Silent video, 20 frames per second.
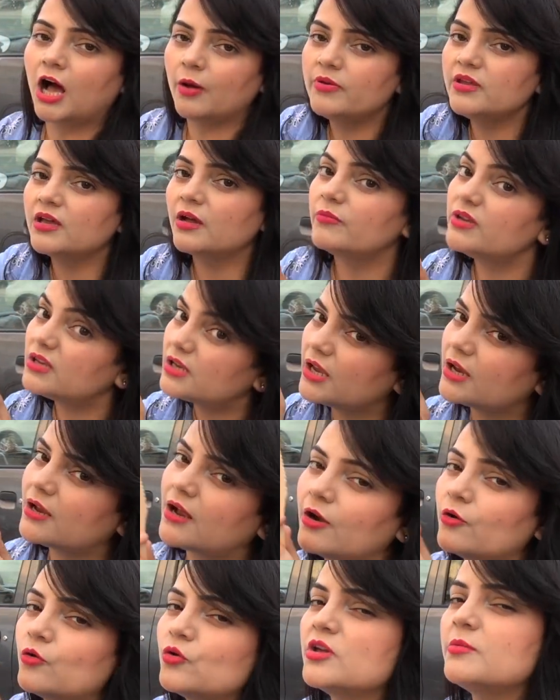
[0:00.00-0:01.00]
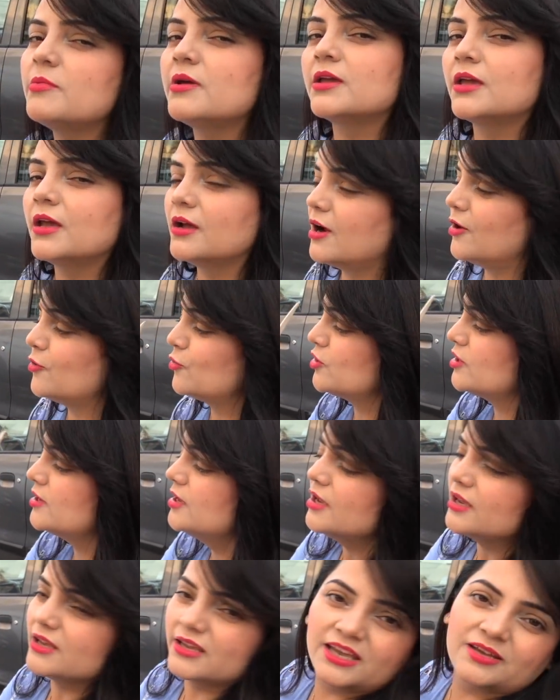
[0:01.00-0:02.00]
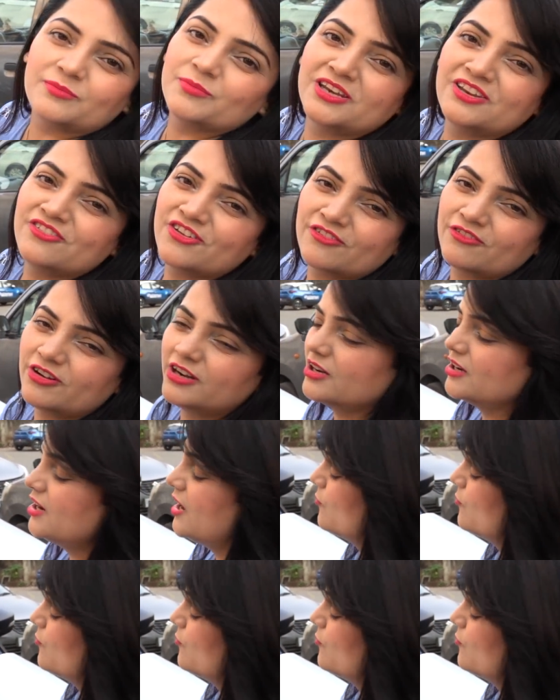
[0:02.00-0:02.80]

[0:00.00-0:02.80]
अभी अभी केक काटूंगी मैं केक काटूंगी केक मेरी फेवरेट है ना